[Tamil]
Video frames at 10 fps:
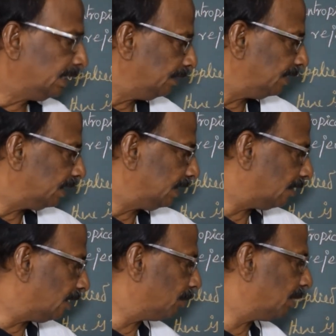இவர்
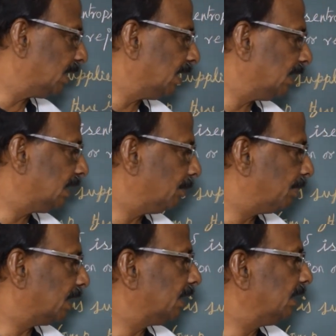டெவலப் பண்ணதுக்கு
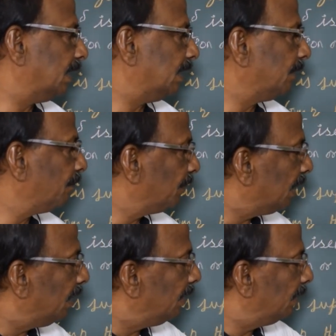பிறகு தான்
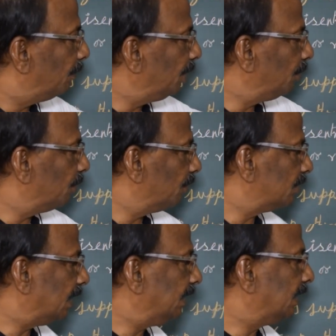இப்படி ஒரு
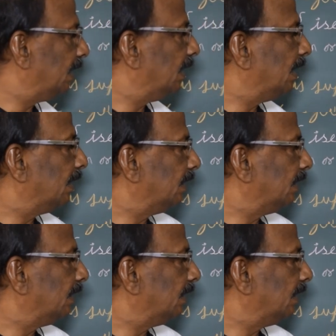சைக்கிளில்